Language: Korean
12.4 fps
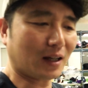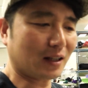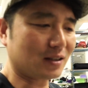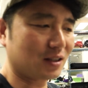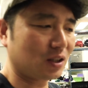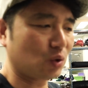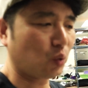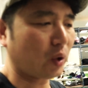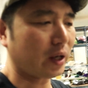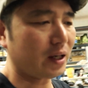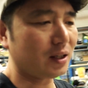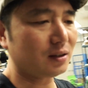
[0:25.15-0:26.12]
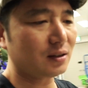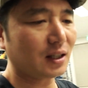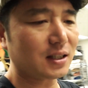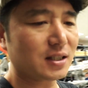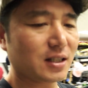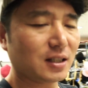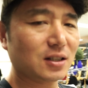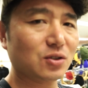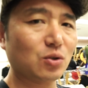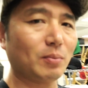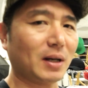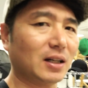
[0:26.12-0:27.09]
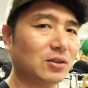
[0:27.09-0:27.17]
같이 회의를 할 시간이
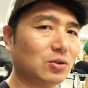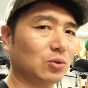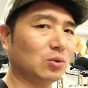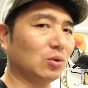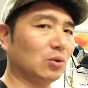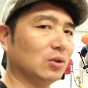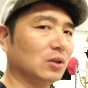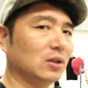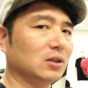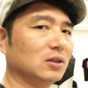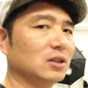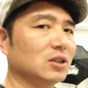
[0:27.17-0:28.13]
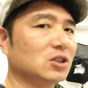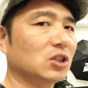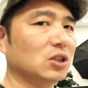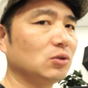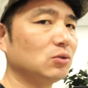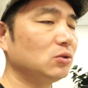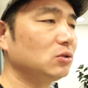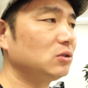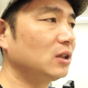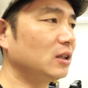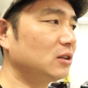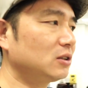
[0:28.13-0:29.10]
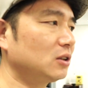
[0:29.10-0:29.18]
좀 많아졌고 이 친구들의
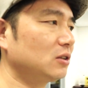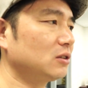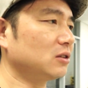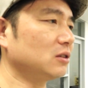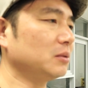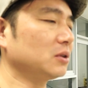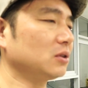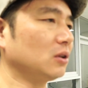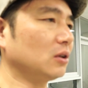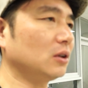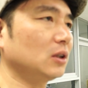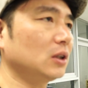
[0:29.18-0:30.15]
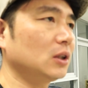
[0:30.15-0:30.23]
의견을 들으면서